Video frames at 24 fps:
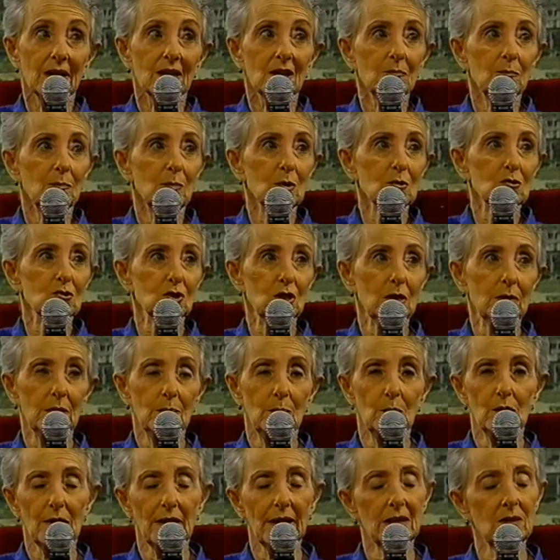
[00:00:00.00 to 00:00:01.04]
es posible,
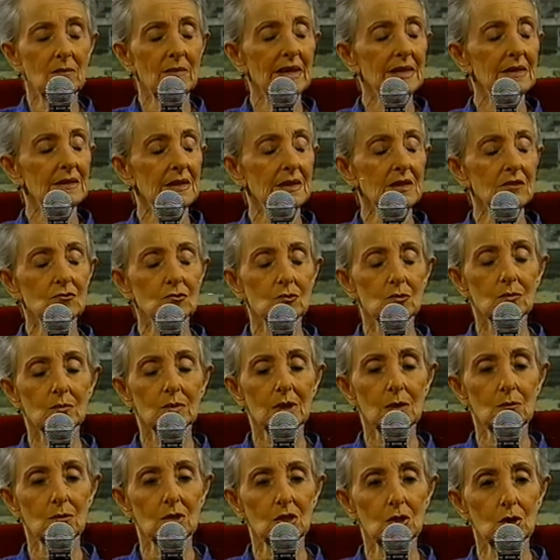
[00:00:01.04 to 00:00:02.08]
porque además esto es una
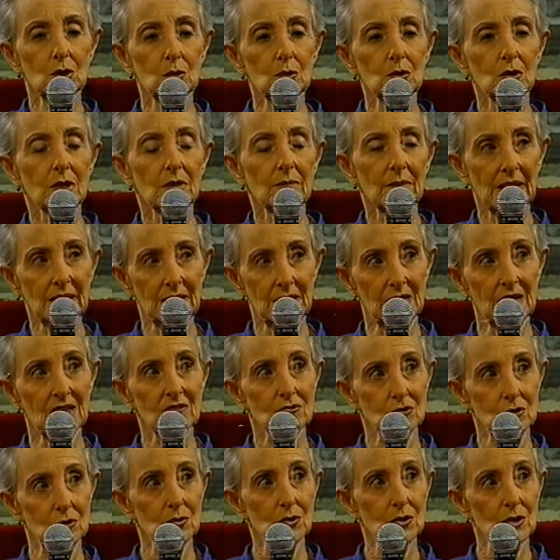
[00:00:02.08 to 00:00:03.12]
cuestión de
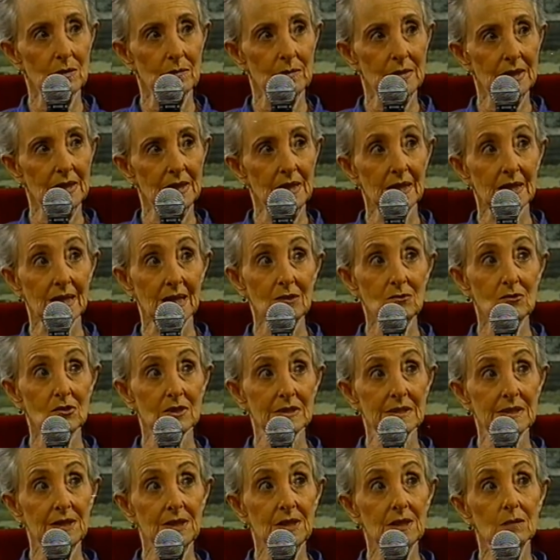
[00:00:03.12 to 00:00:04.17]
imaginación también. La radio
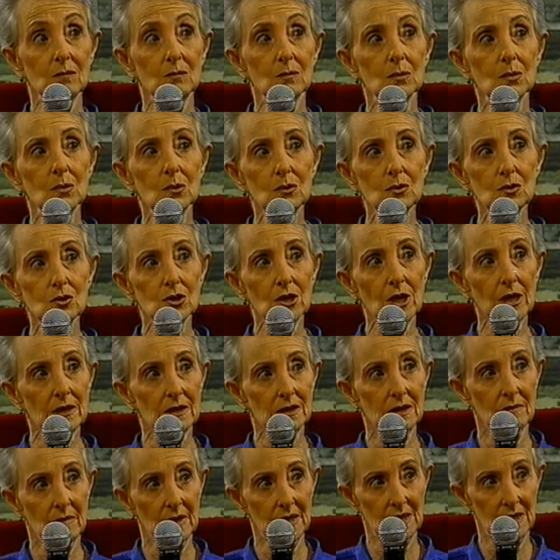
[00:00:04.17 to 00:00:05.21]
exige mucha
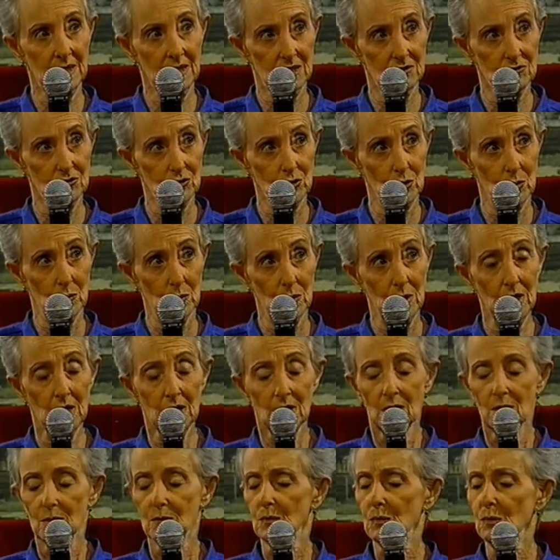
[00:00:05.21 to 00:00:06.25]
imaginación,
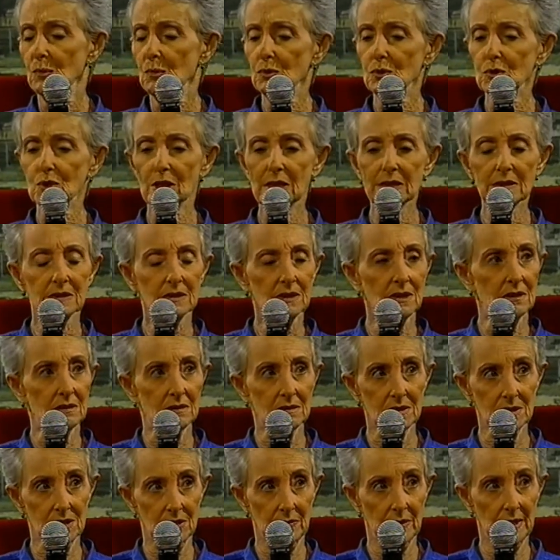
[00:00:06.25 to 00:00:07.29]
mucha
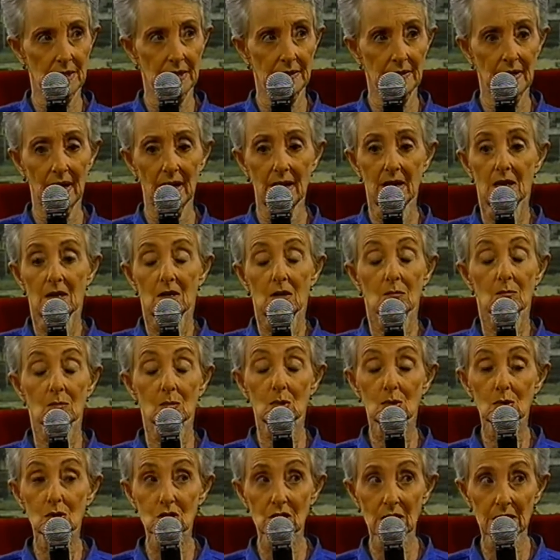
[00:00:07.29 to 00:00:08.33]
sensibilidad,
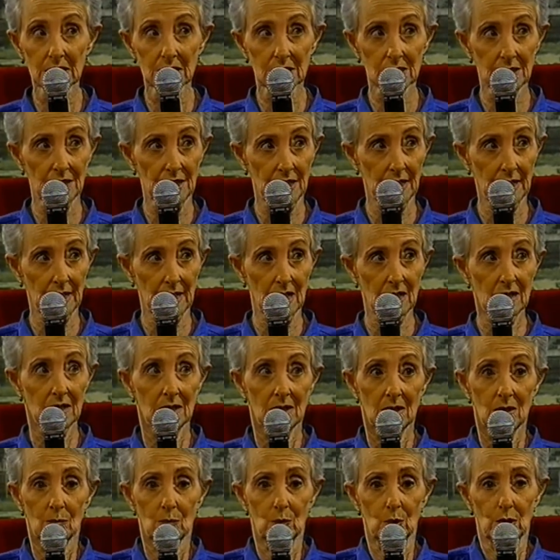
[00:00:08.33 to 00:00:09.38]
mucha entrega,
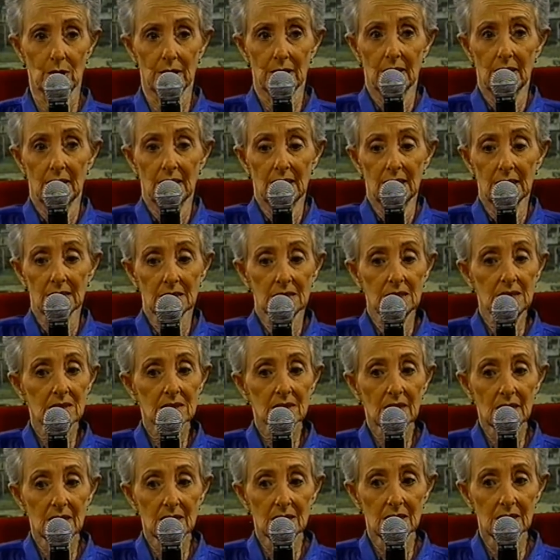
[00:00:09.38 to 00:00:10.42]
porque el
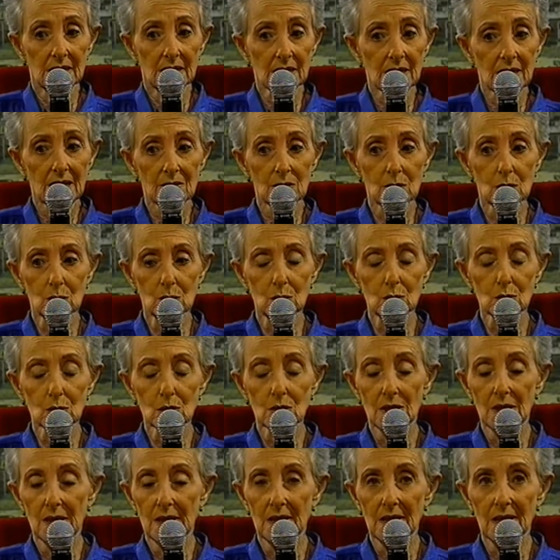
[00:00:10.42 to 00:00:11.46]
artista en la radio no
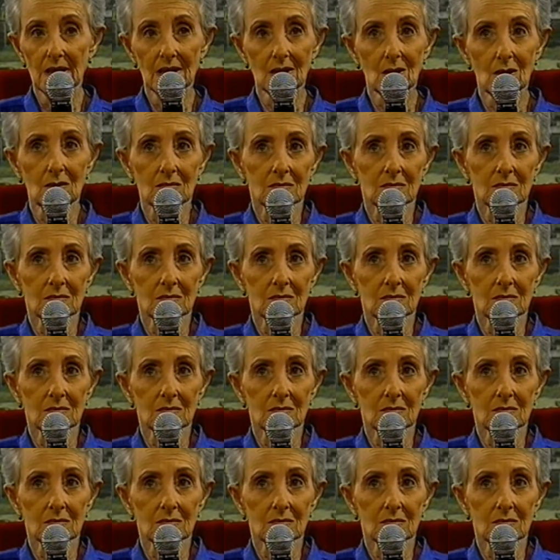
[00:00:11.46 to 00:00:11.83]
tiene,